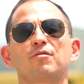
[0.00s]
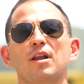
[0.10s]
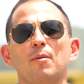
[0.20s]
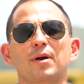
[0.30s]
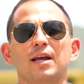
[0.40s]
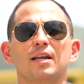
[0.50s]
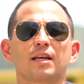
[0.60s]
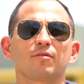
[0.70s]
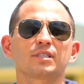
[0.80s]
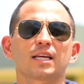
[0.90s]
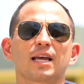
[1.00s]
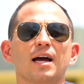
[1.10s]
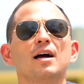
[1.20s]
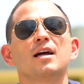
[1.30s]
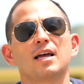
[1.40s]
falar para ele que você
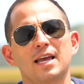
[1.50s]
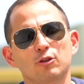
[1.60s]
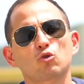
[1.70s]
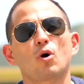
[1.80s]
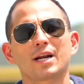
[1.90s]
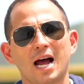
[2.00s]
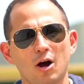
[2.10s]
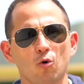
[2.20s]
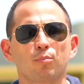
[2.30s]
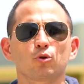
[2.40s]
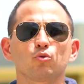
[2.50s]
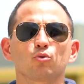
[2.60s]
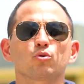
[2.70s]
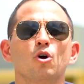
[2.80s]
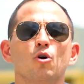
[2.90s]
quer retornar o
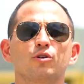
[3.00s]
produto.